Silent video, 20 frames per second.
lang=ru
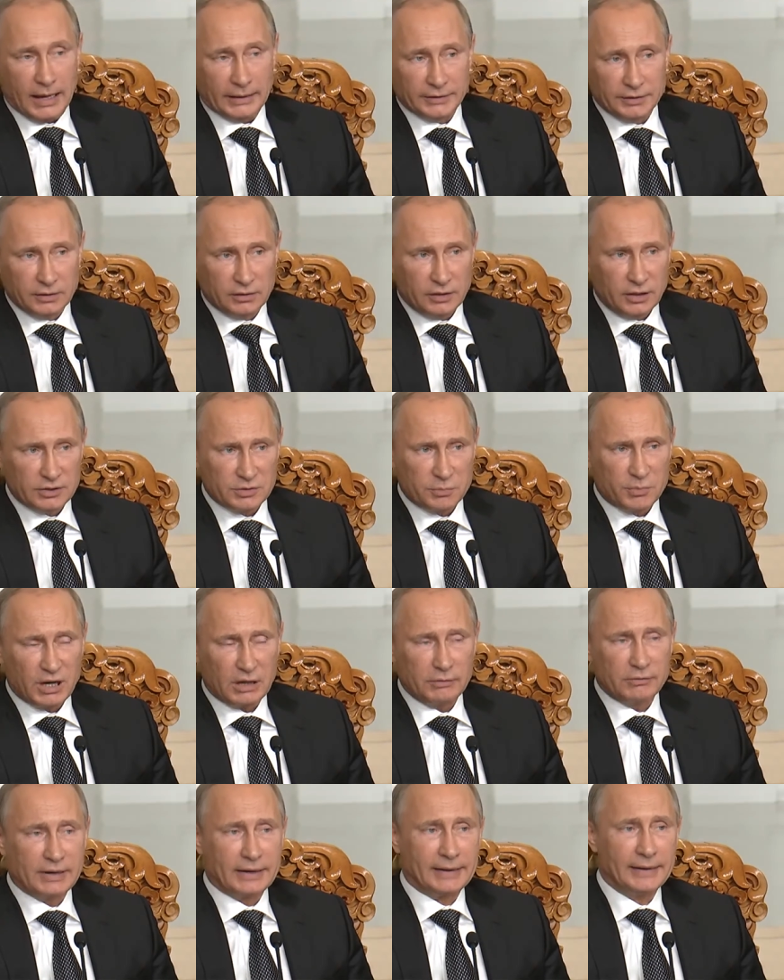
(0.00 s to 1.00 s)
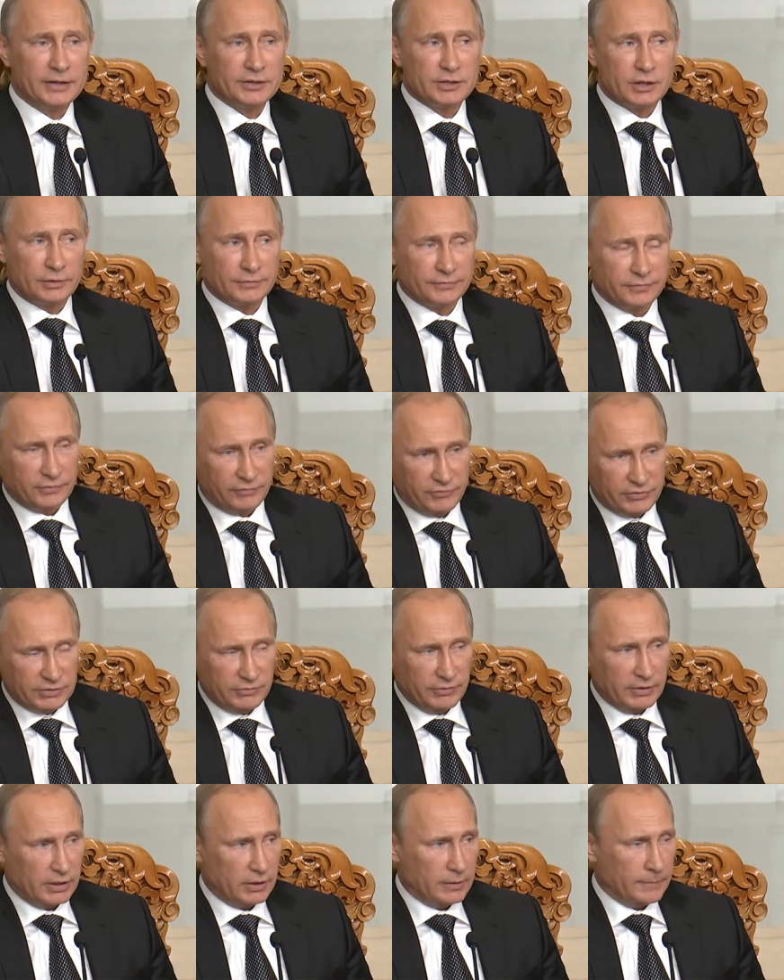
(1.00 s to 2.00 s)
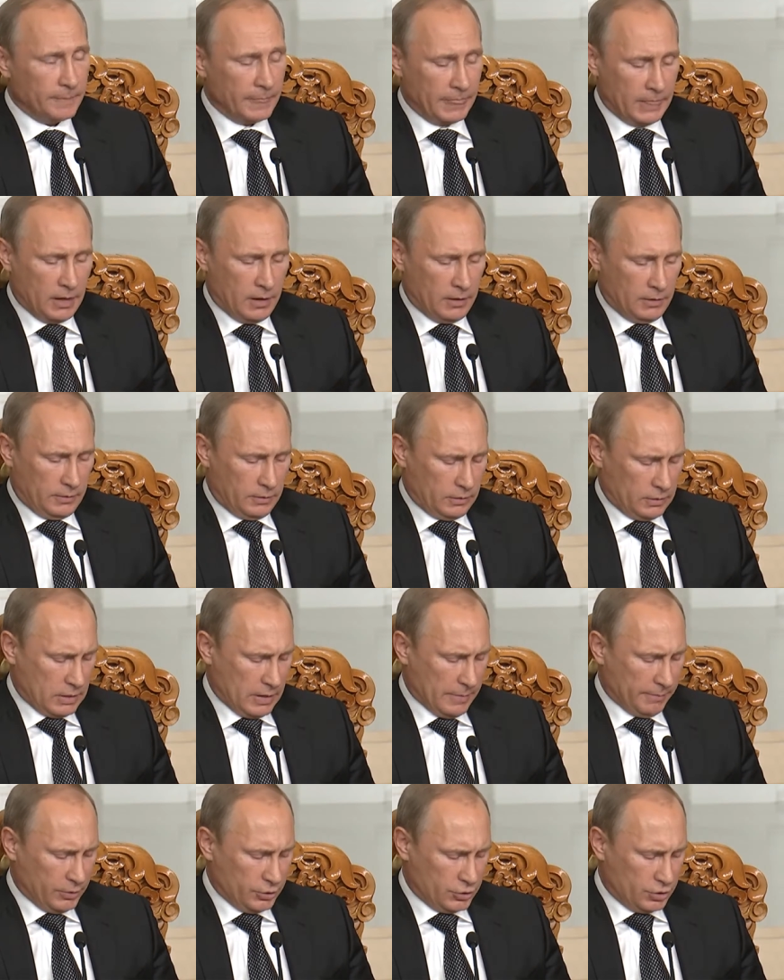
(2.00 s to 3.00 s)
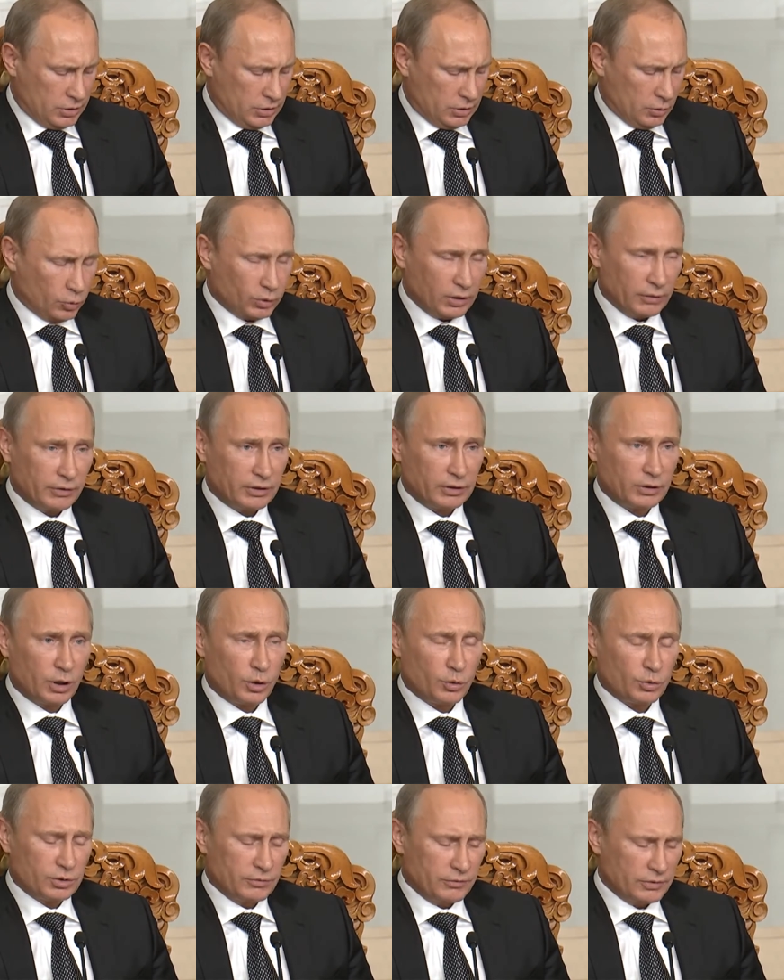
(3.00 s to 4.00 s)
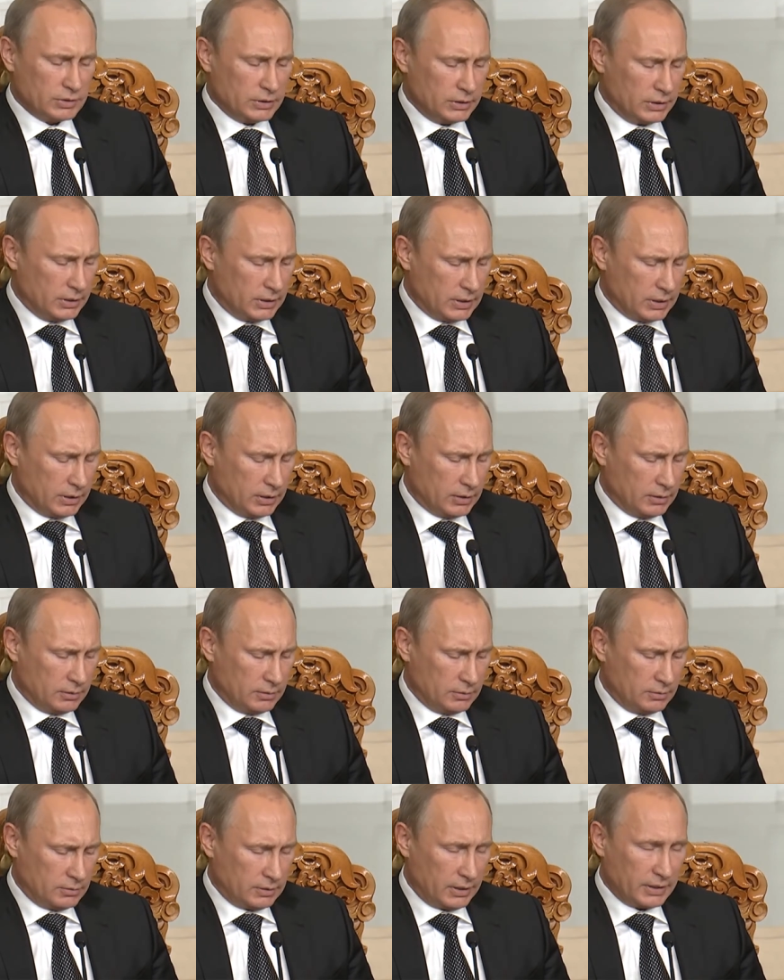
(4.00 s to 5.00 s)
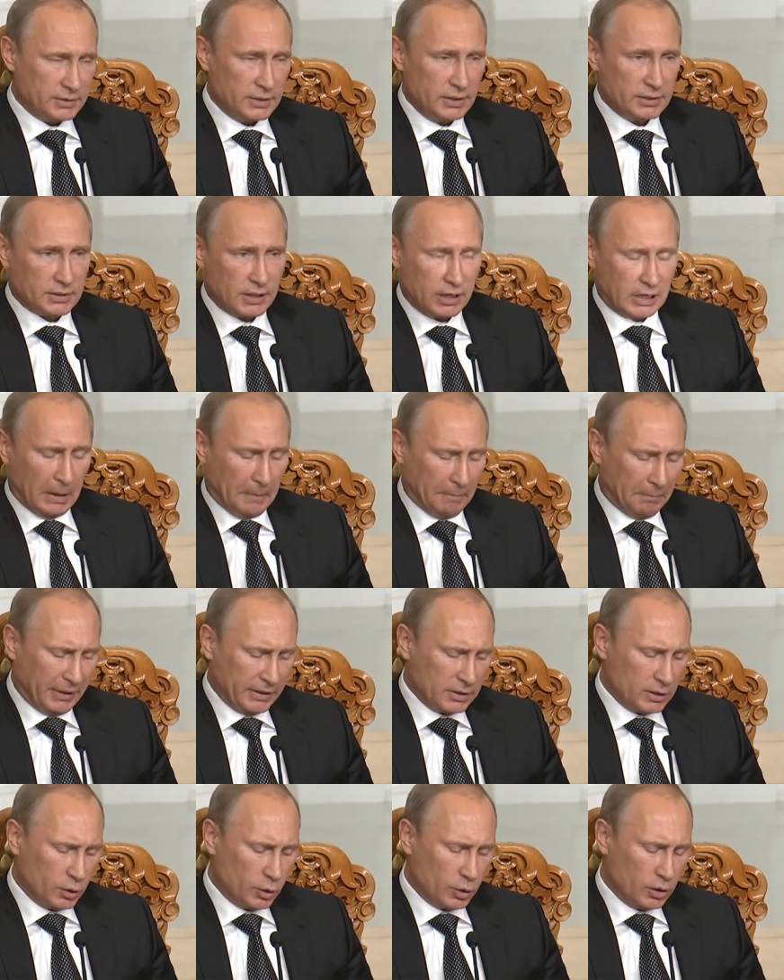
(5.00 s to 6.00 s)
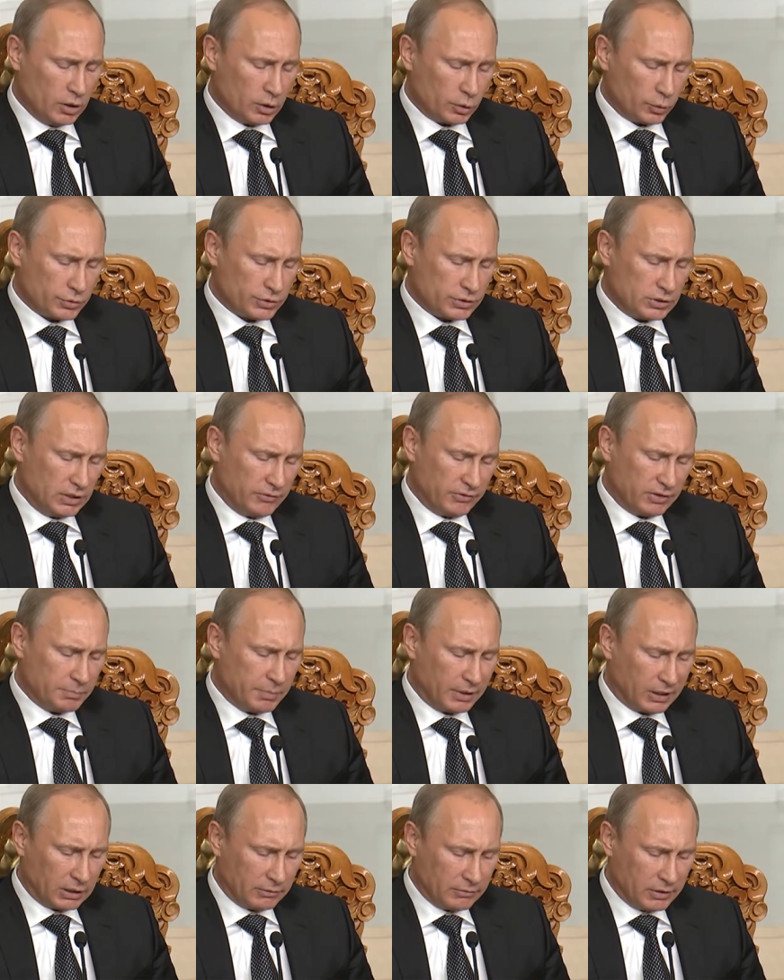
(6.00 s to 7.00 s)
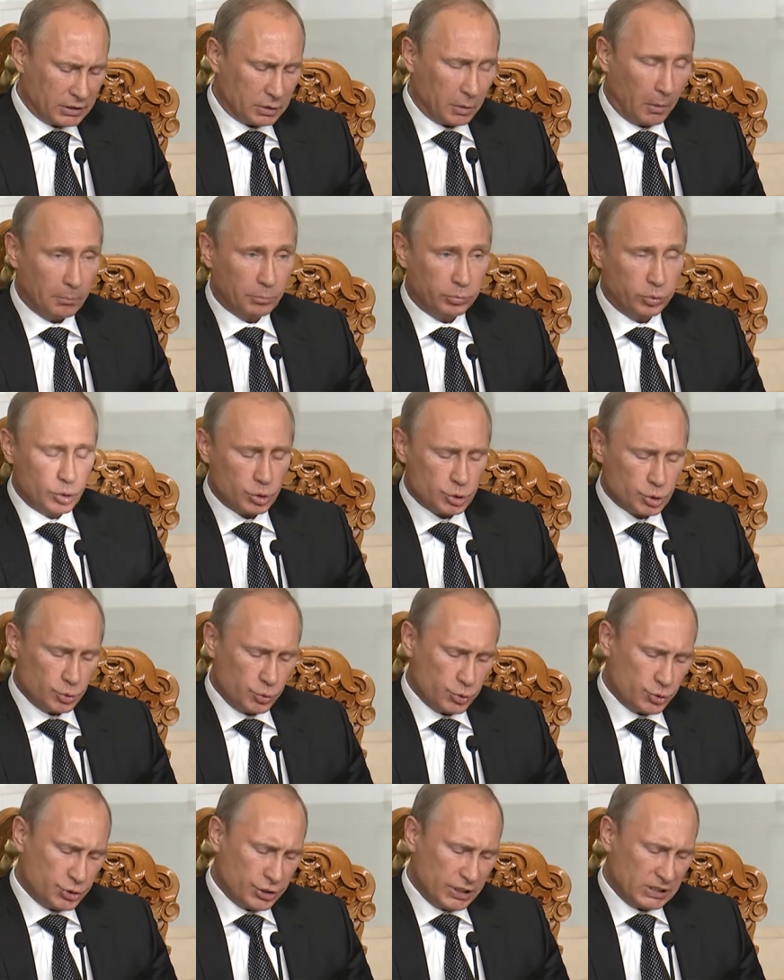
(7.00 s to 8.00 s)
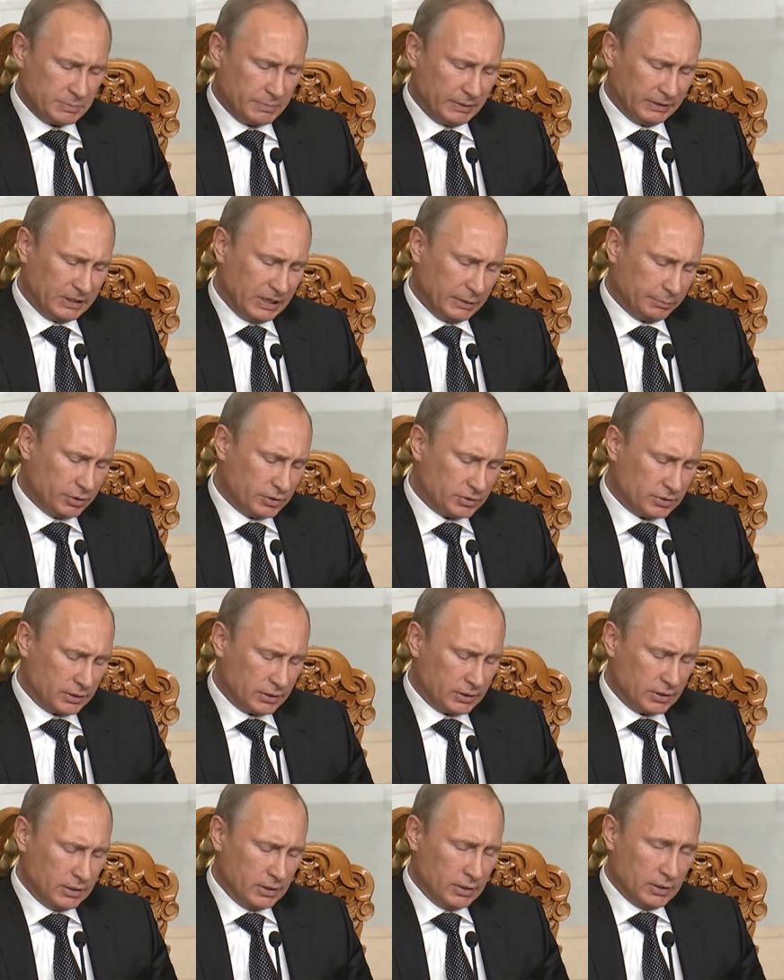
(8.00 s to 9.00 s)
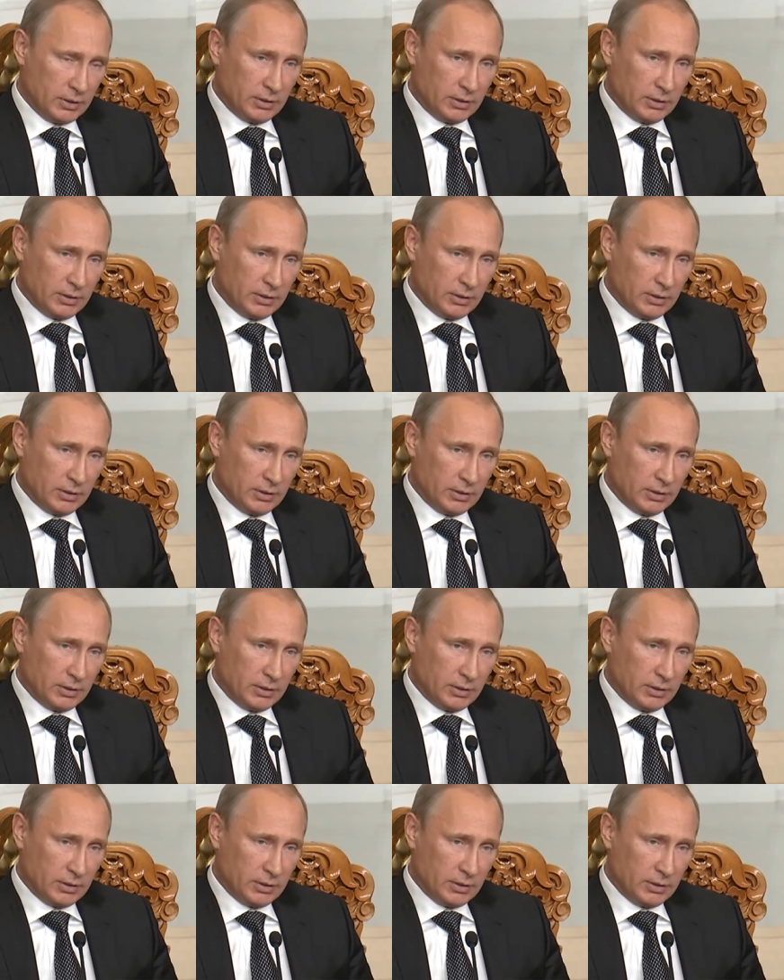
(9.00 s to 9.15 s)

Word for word: Один из мировых лидеров в сфере добычи углеводородного сырья российская компания «Роснефть» покрывает большую часть потребностей